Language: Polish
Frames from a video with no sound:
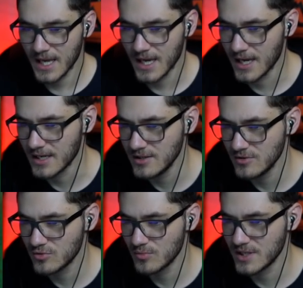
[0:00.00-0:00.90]
E, I
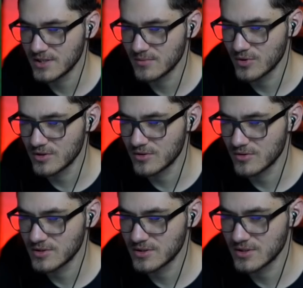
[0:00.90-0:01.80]
tu będzie, moi
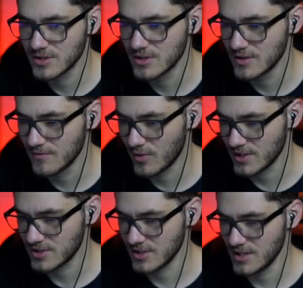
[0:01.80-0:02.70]
drodzy, właśnie